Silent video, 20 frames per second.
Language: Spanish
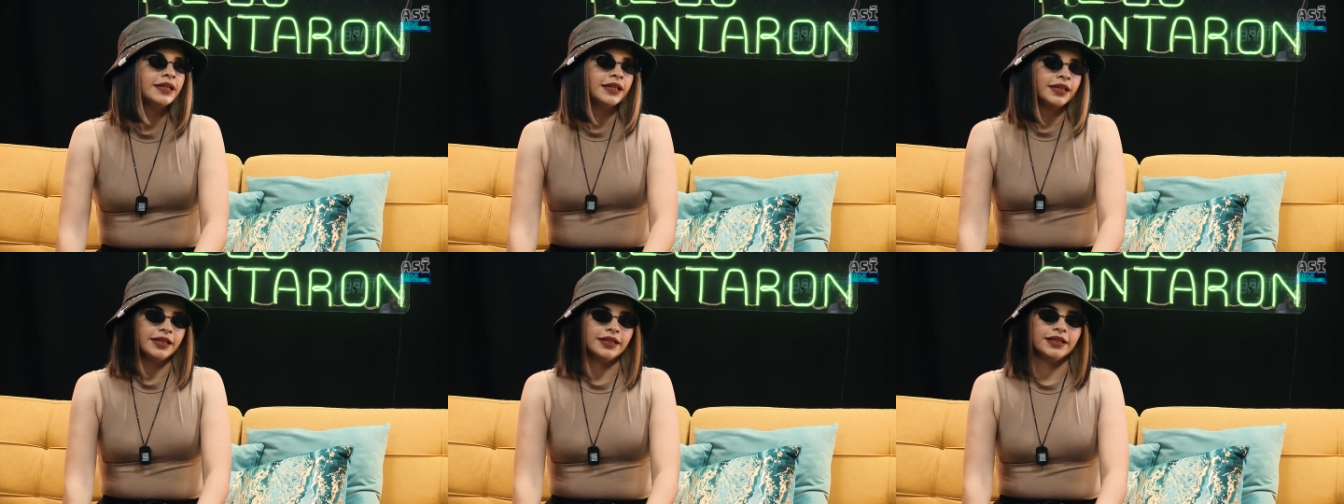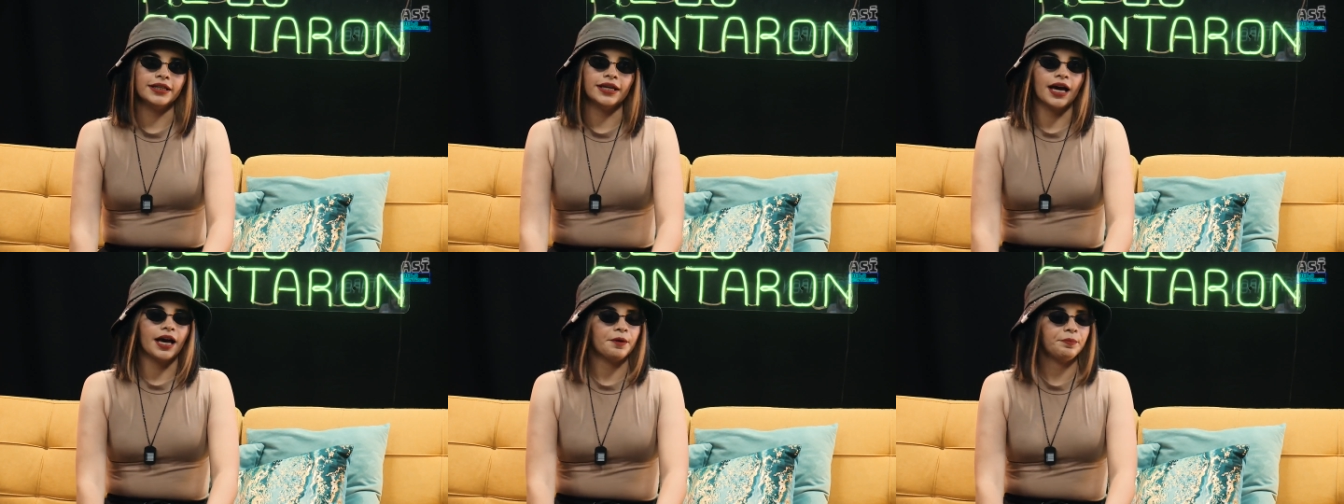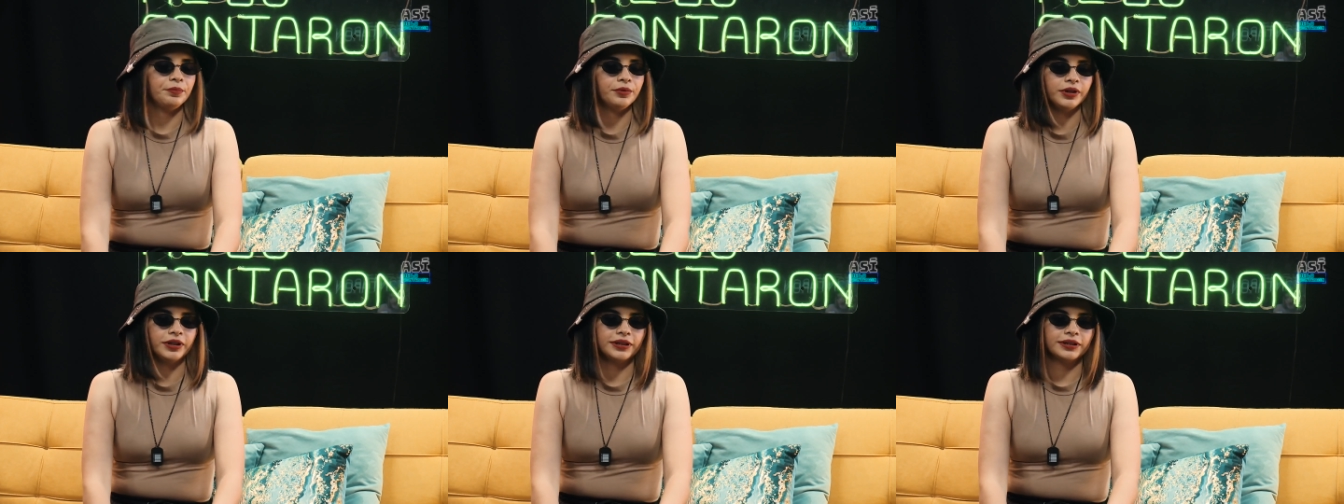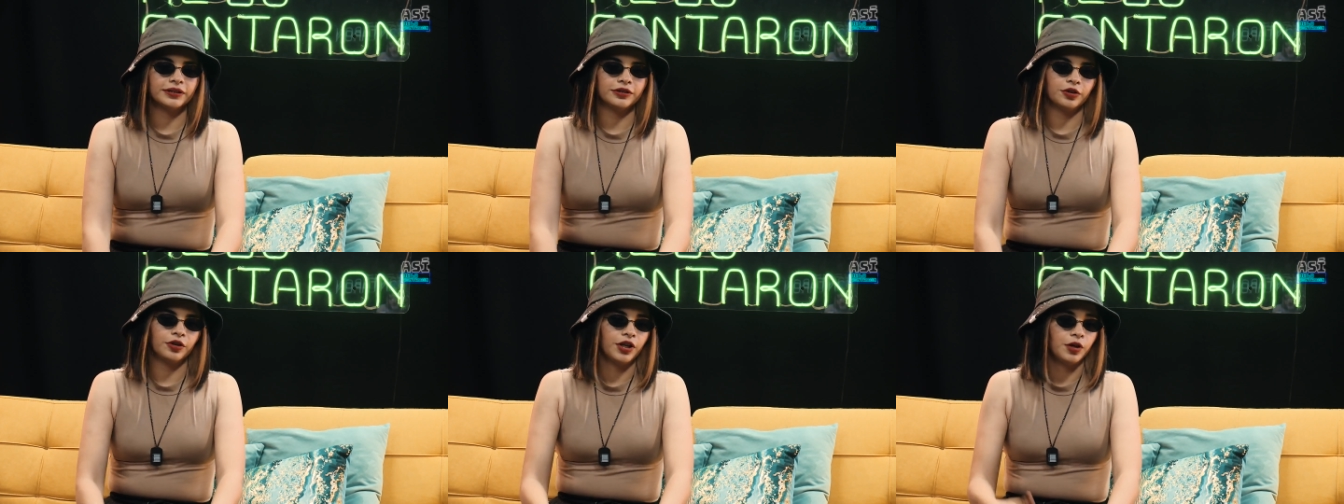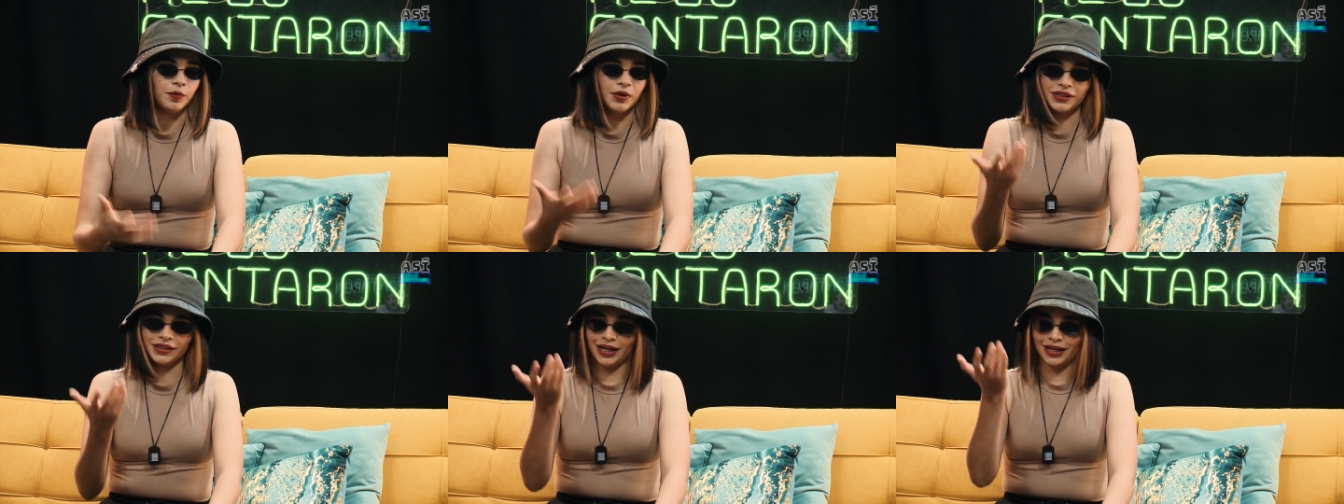Y ya, pues, lo de
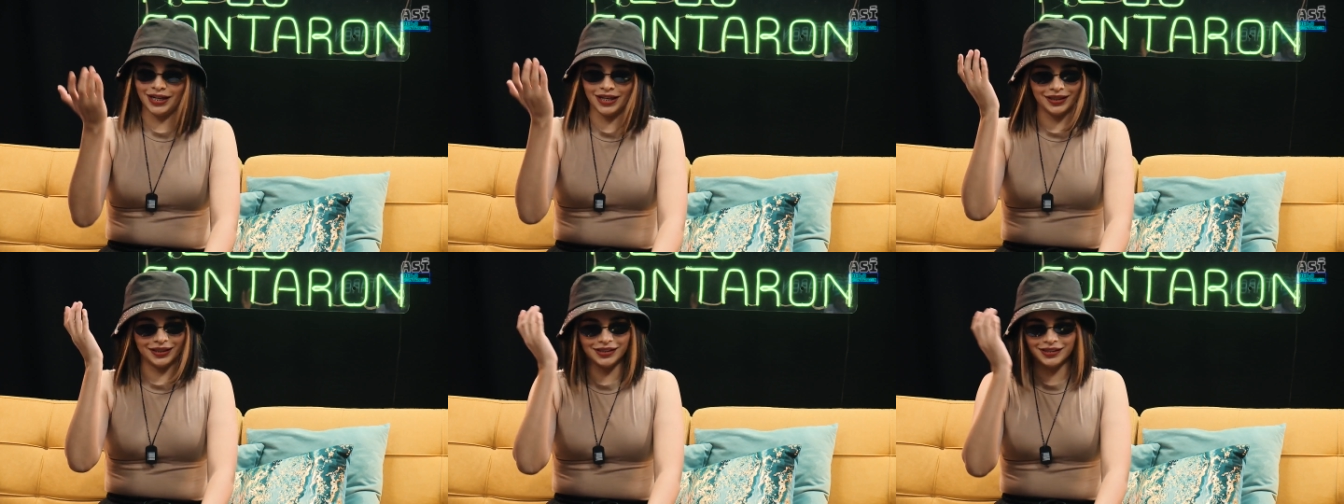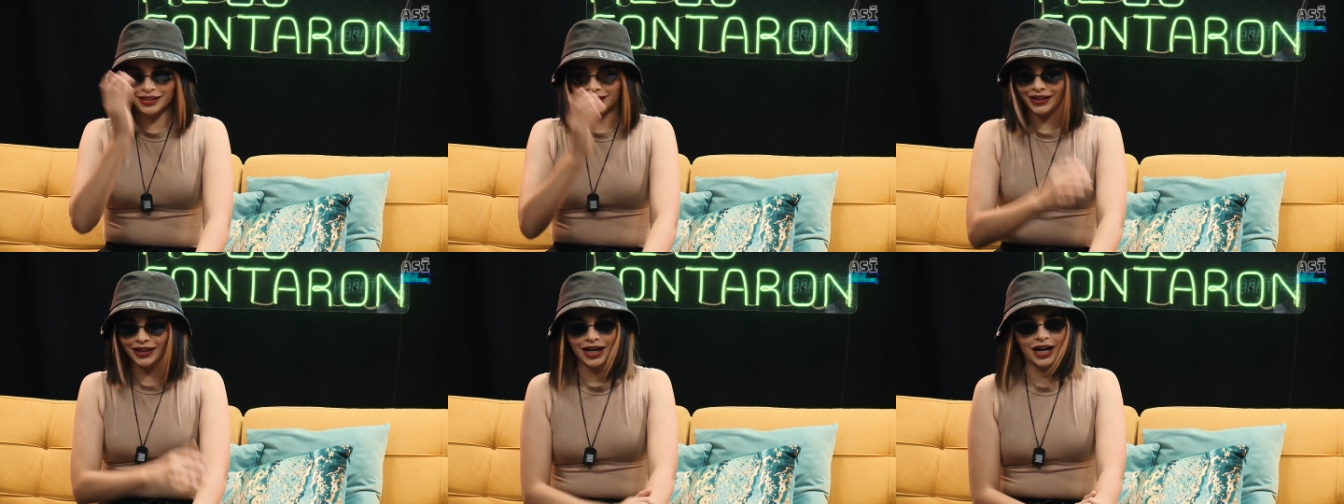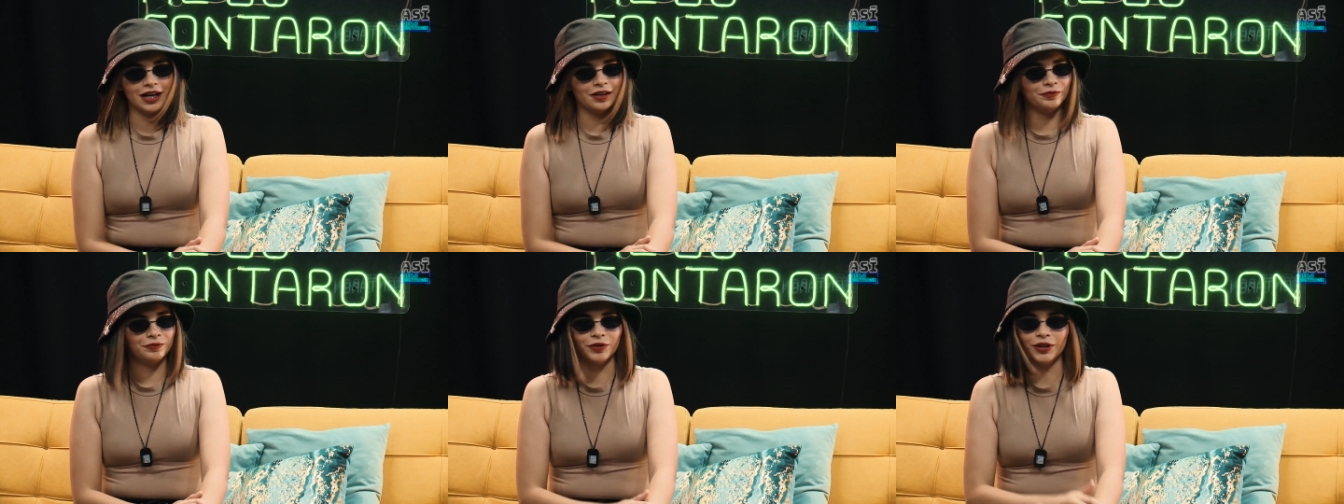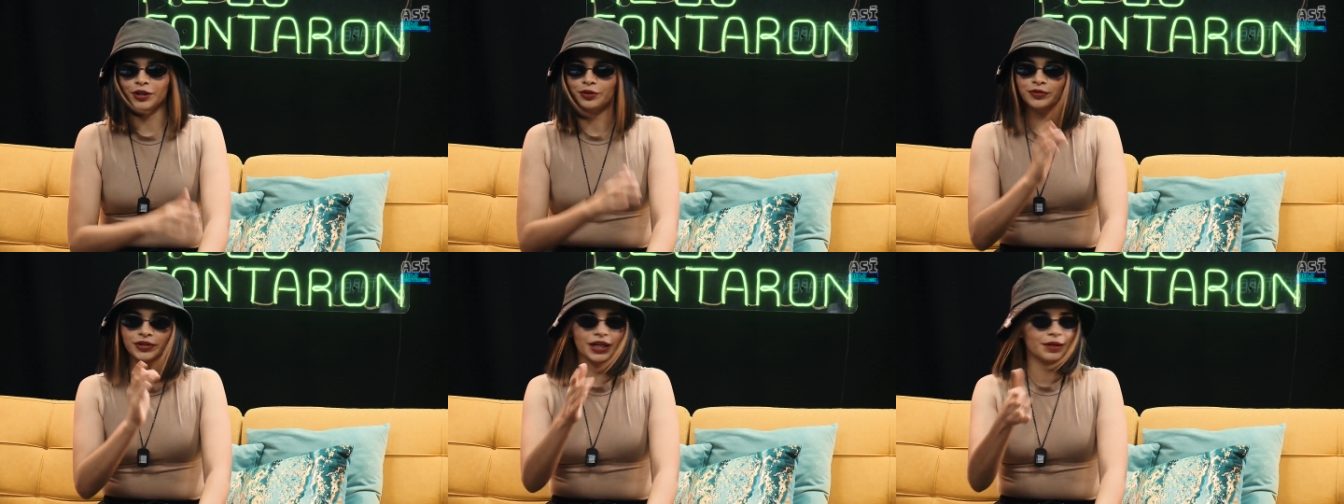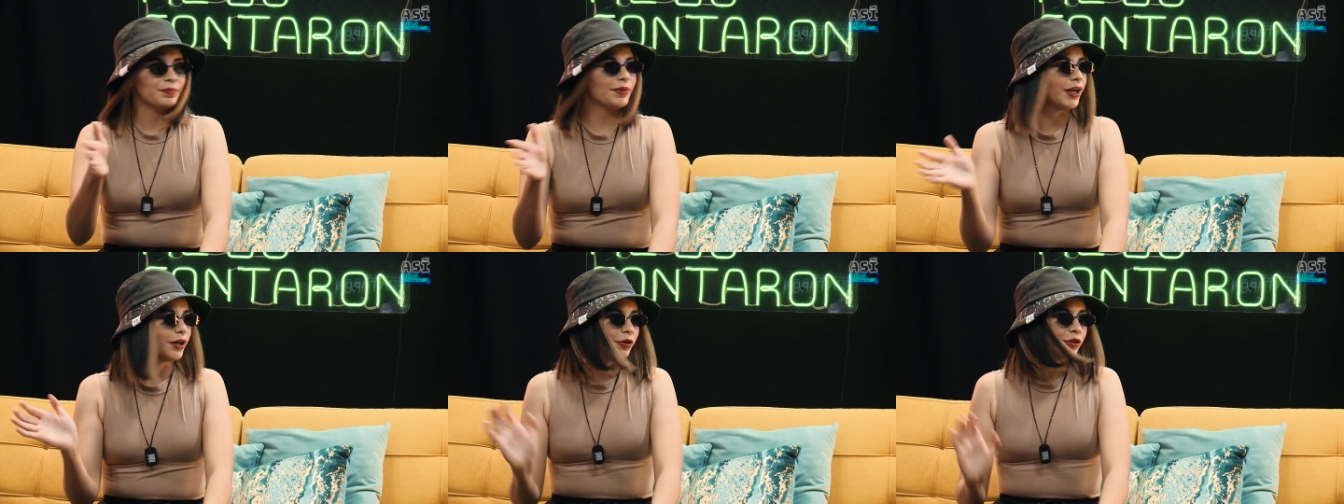Aguascalientes literal fue de un día
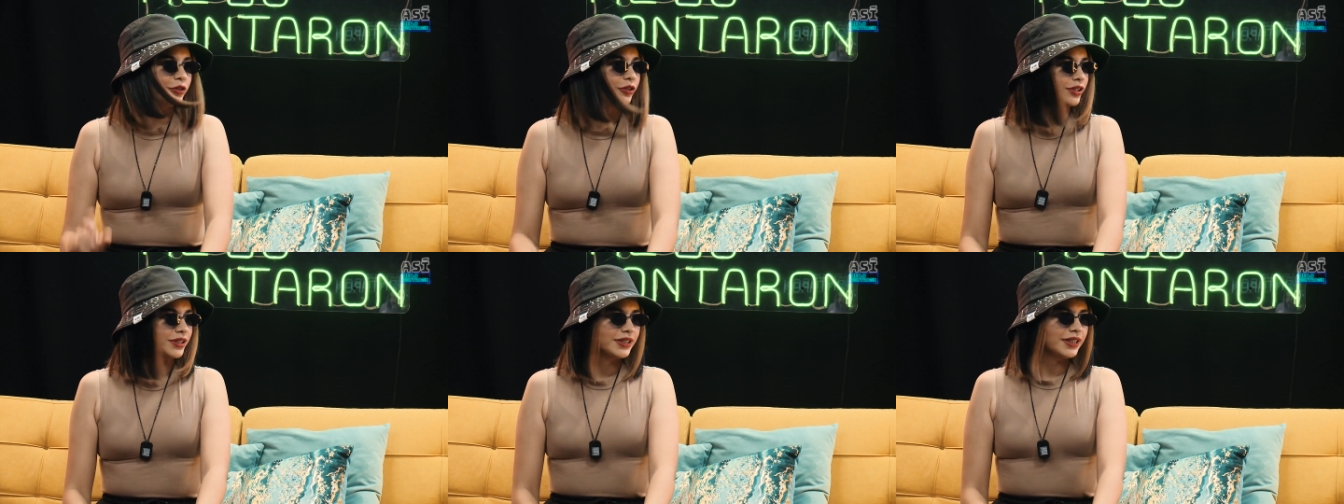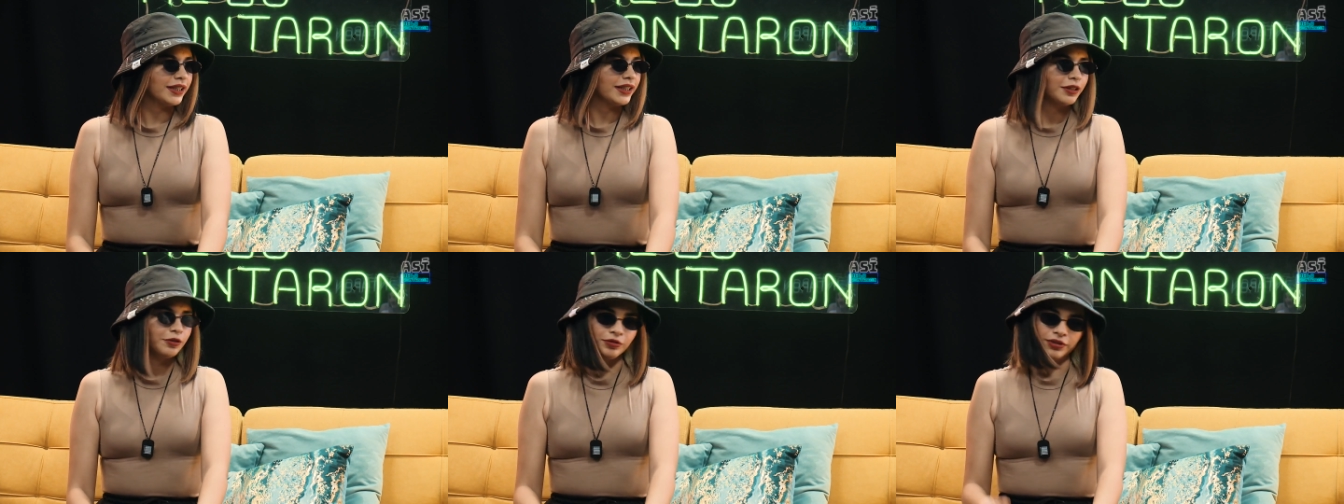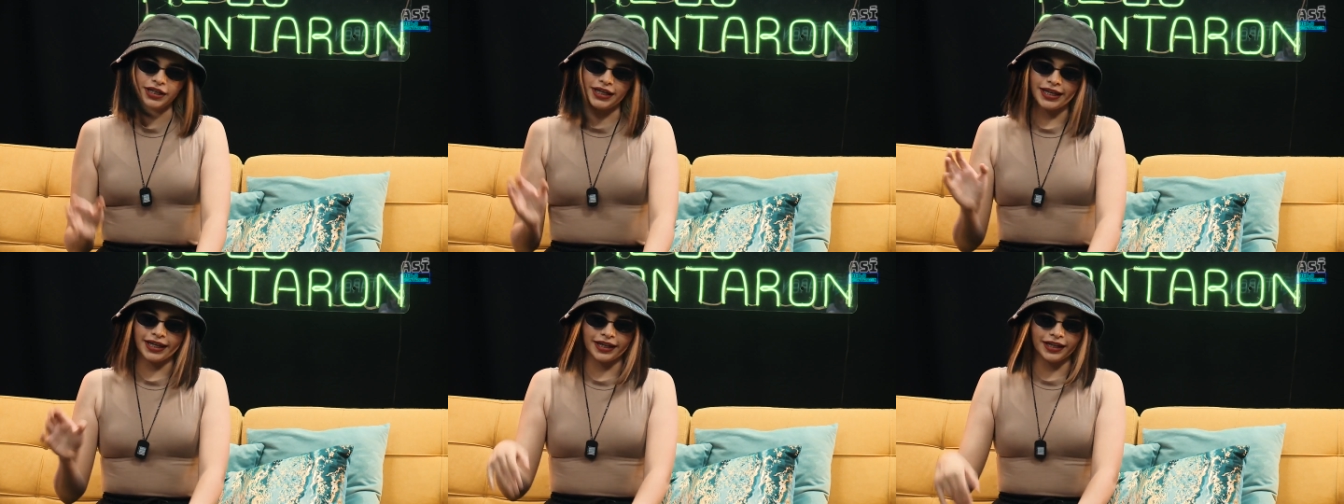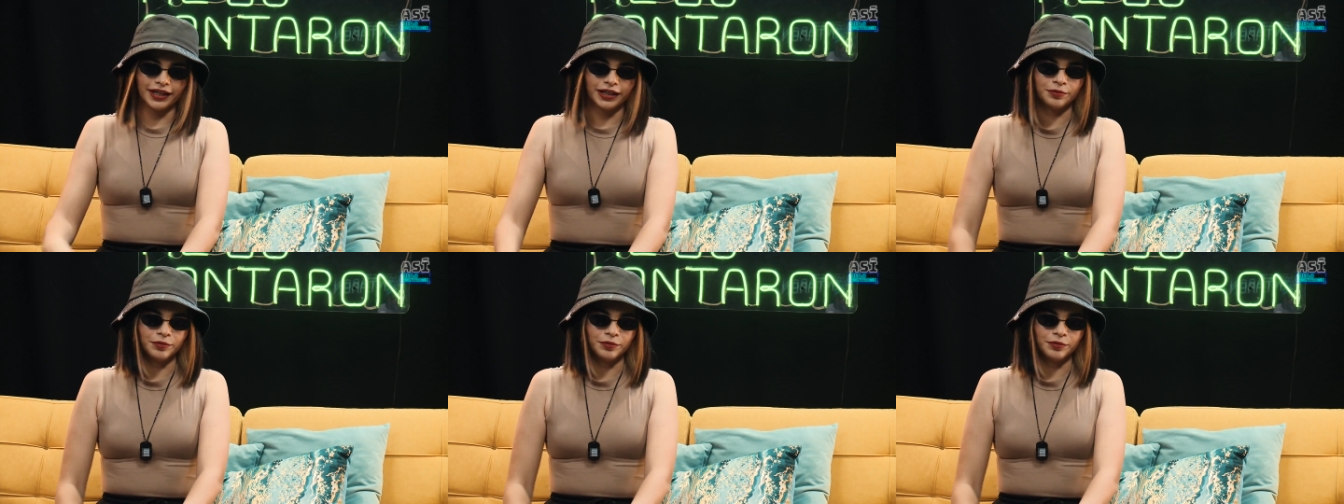para otro, así de que un día llegué y le dije,